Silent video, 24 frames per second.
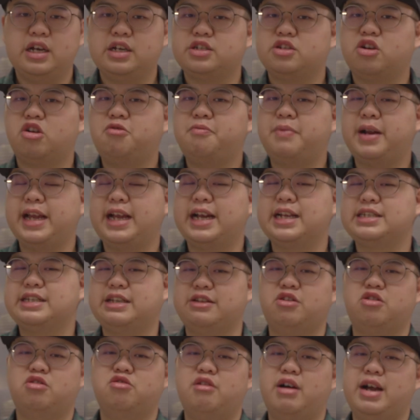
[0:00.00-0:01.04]
So palingan
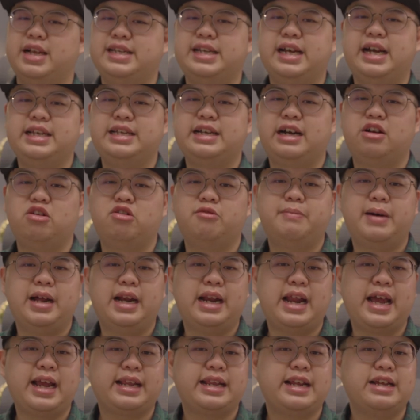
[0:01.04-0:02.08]
segitu dulu aja, jangan lupa
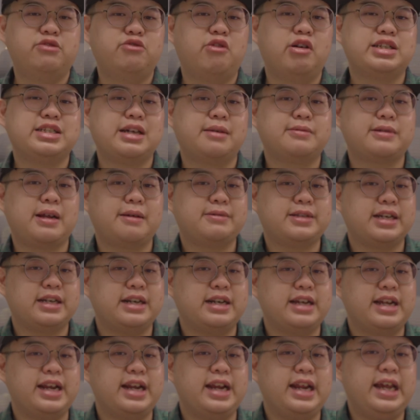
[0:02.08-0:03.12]
like dan juga subscribe channel
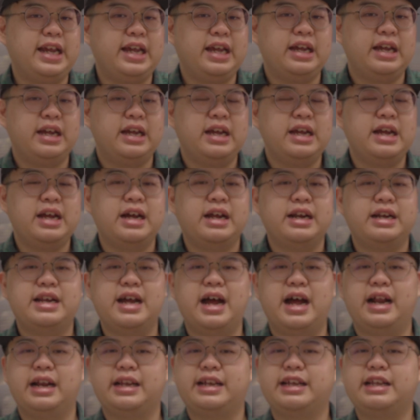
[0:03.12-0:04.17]
ini.
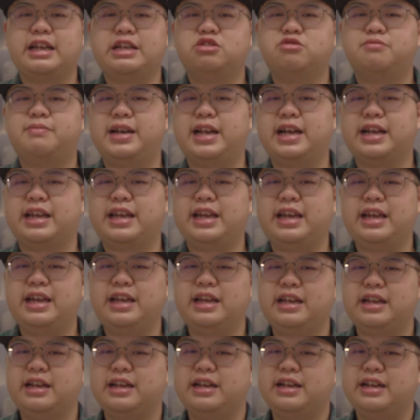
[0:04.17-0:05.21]
Dan kita jumpa lagi
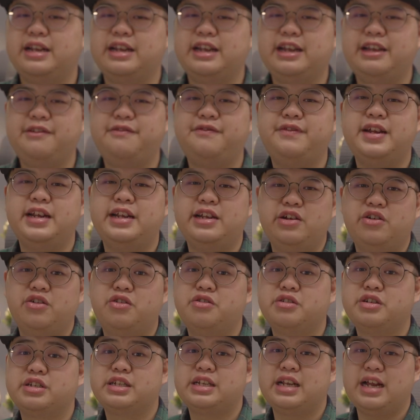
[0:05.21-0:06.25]
di
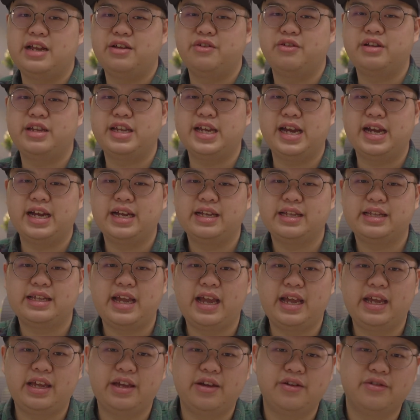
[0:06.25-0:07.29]
video selanjutnya. Thank